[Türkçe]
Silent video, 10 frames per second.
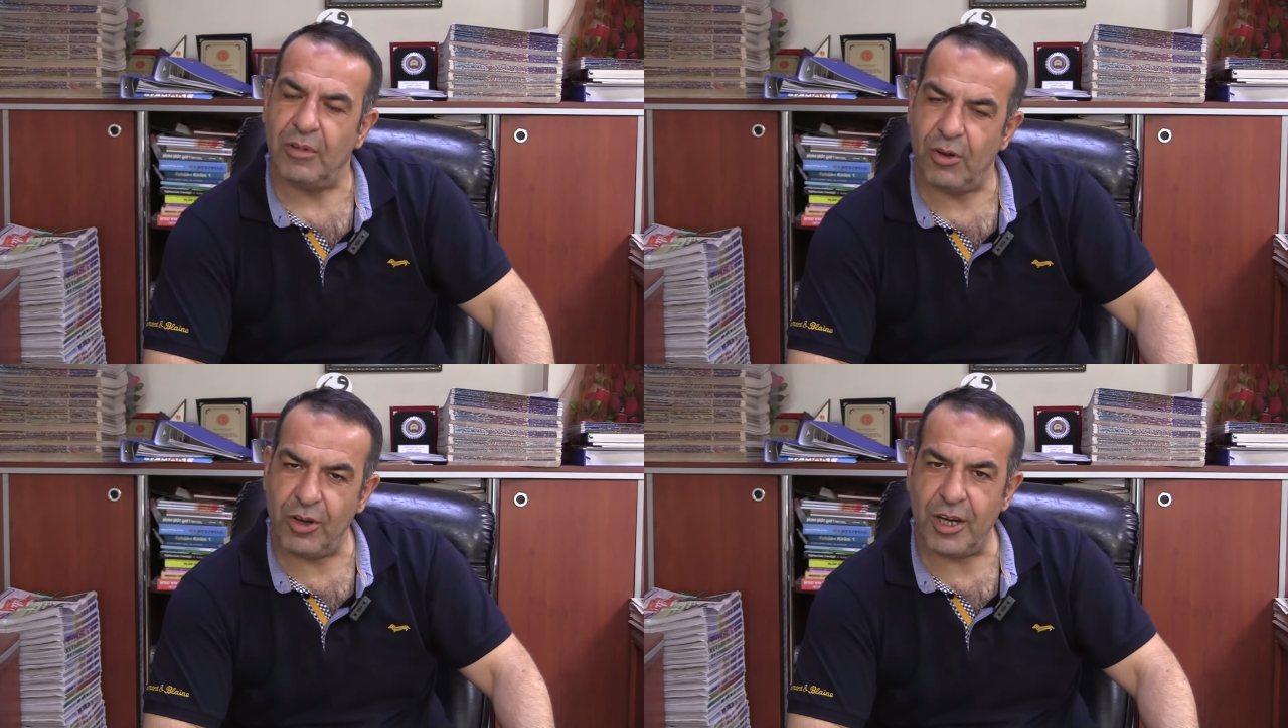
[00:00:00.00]

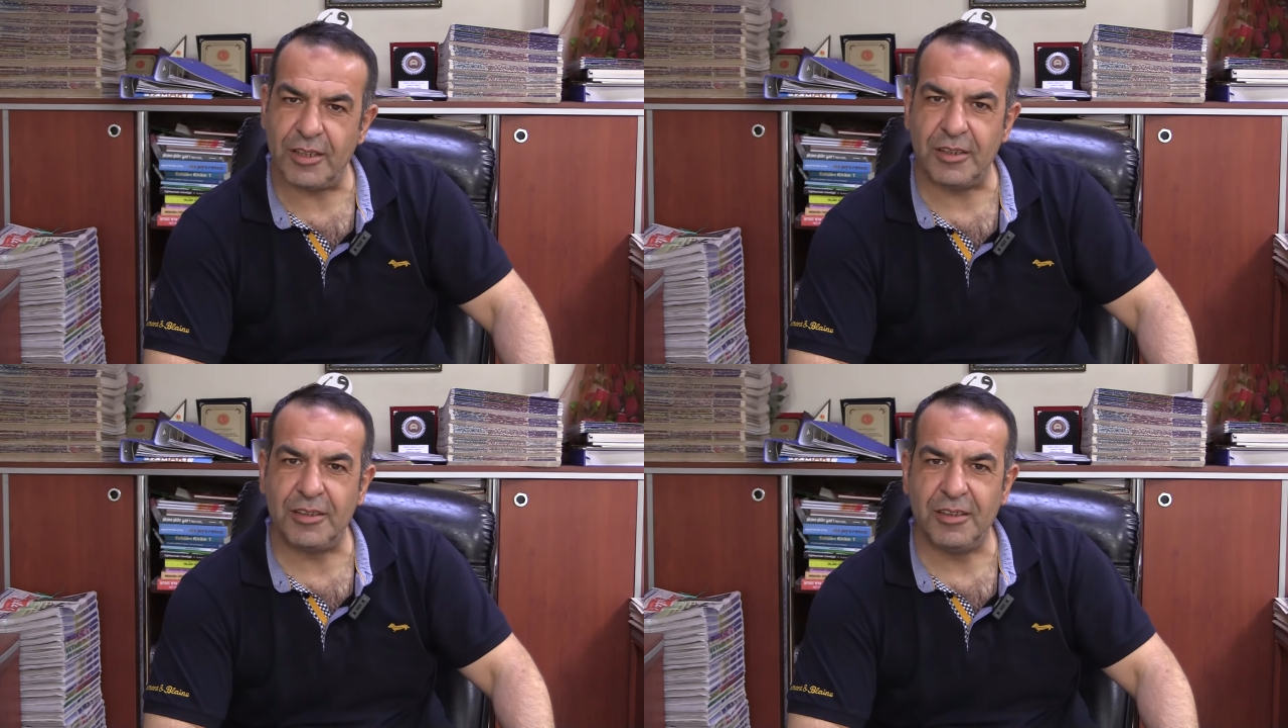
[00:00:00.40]

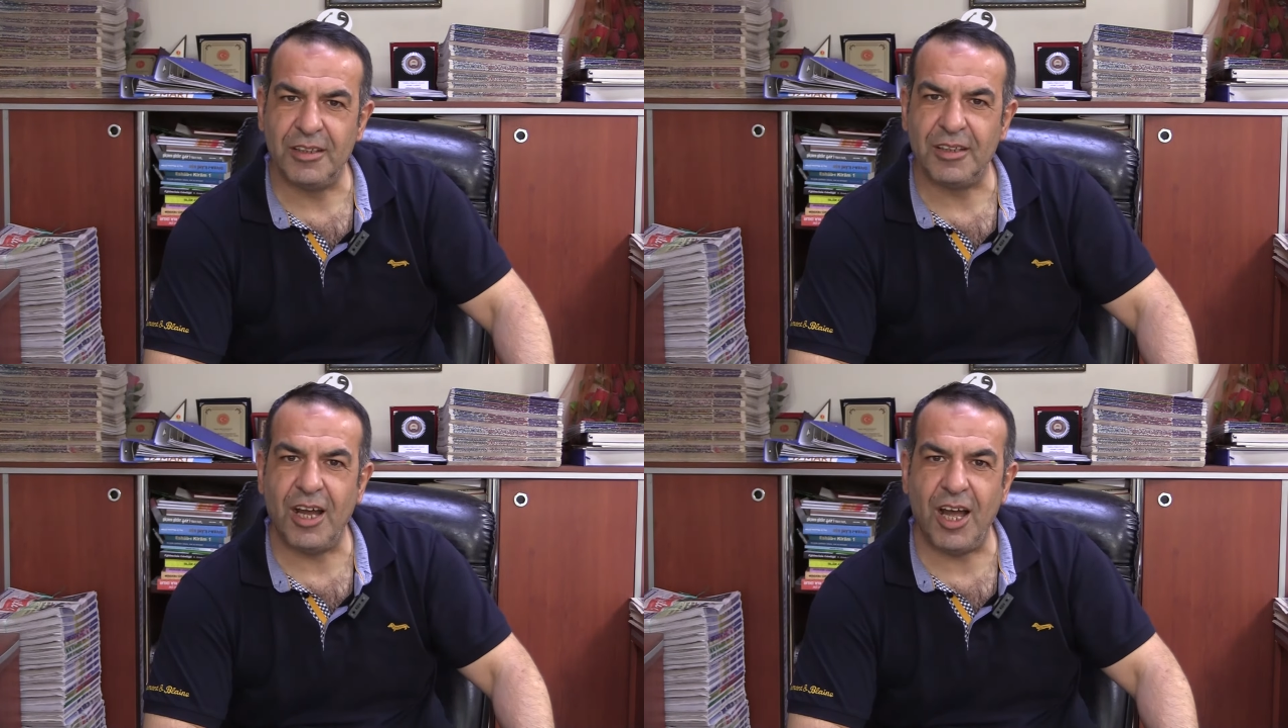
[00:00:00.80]
oynadık,
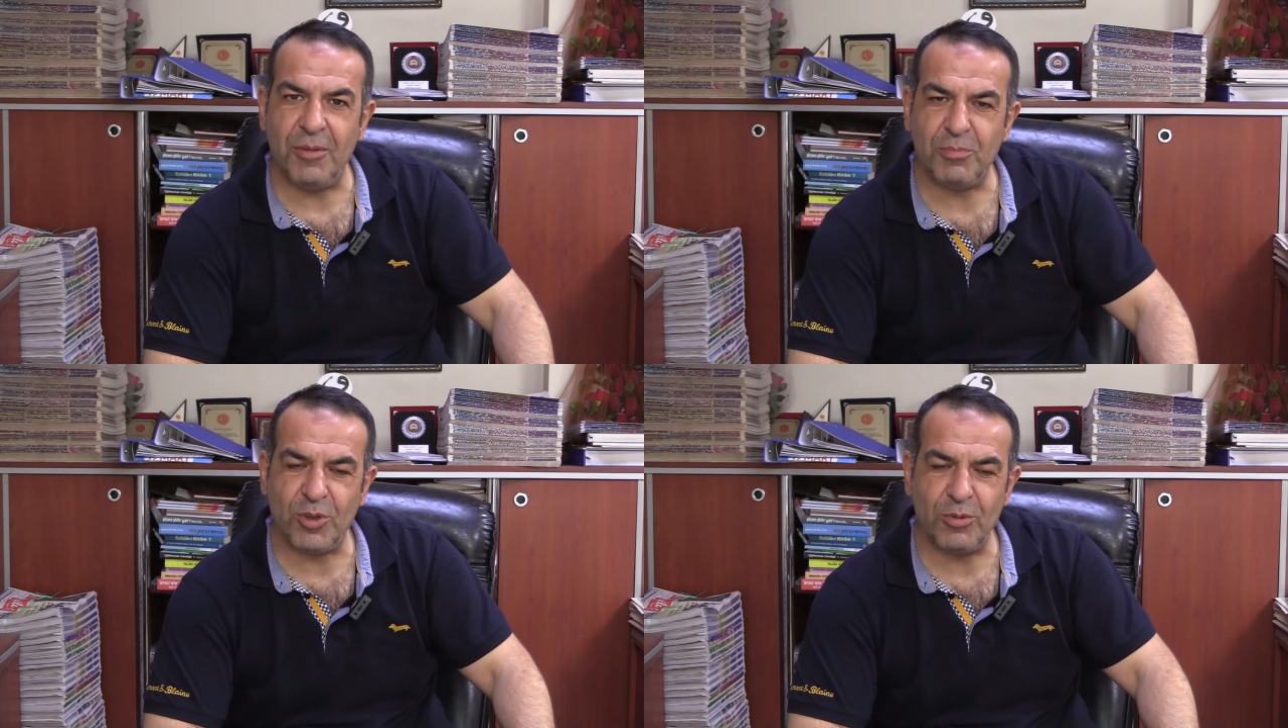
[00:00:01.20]

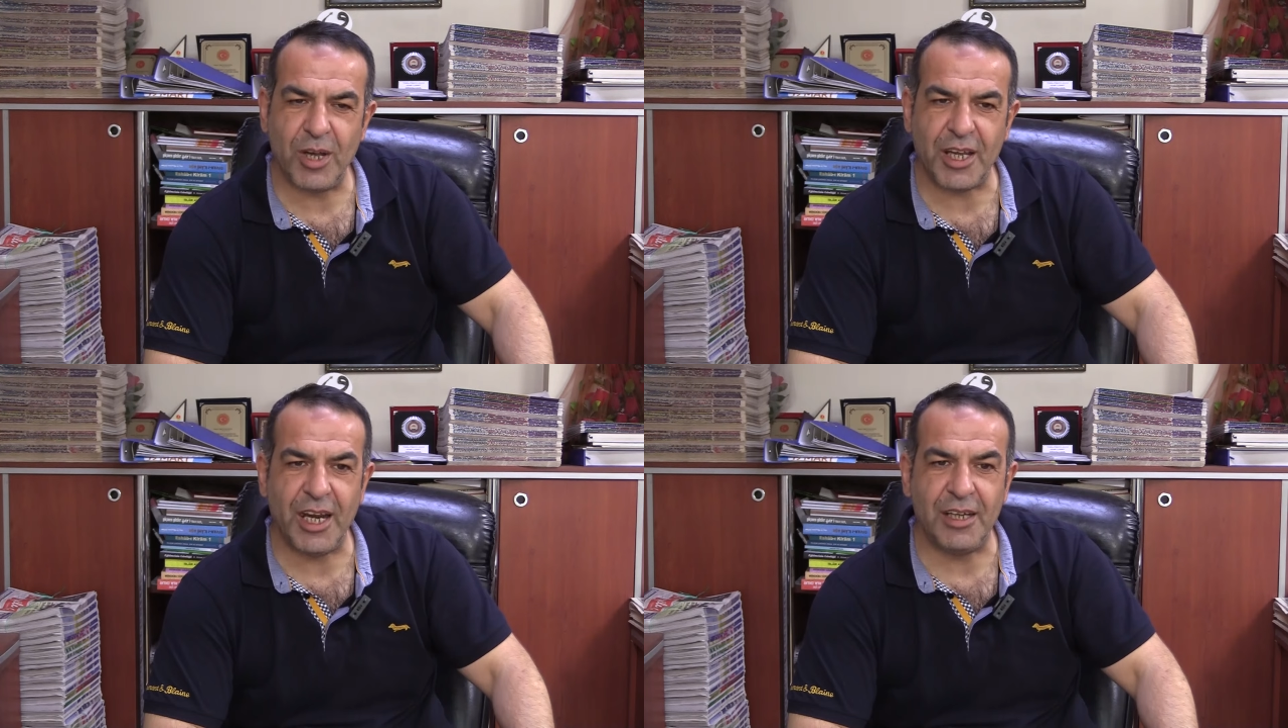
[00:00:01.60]
galip
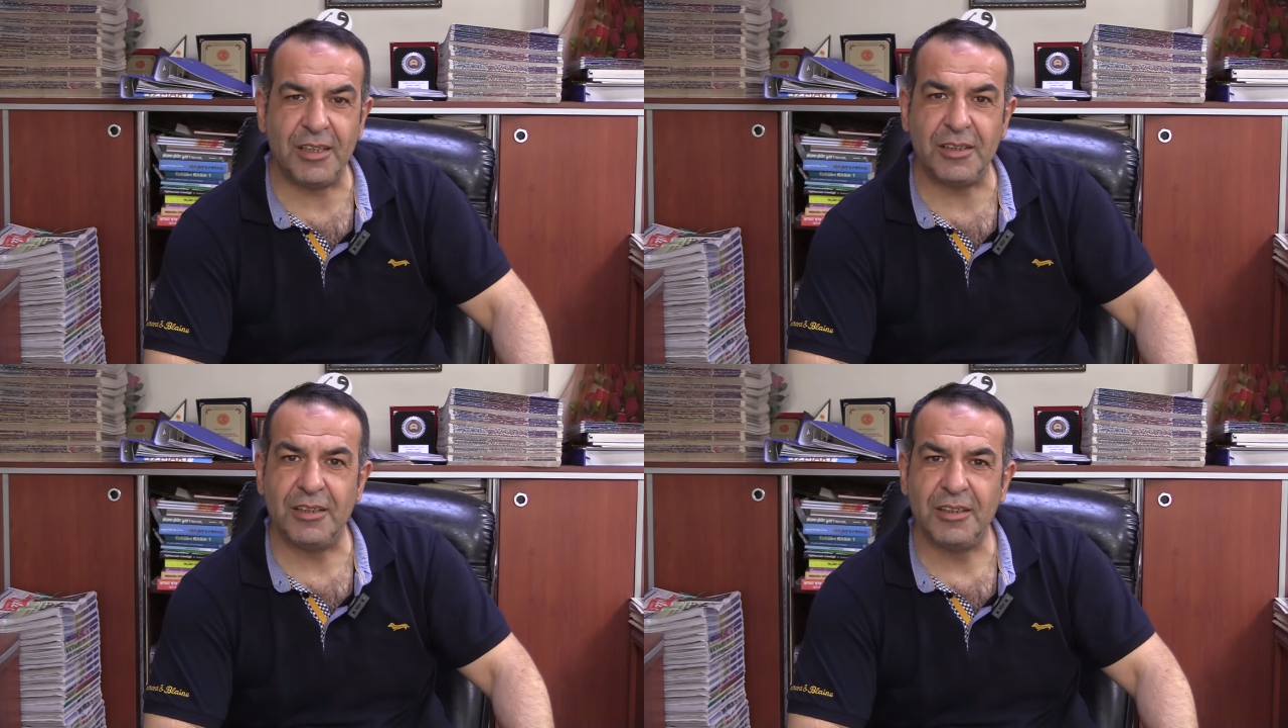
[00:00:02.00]
duruma geldik.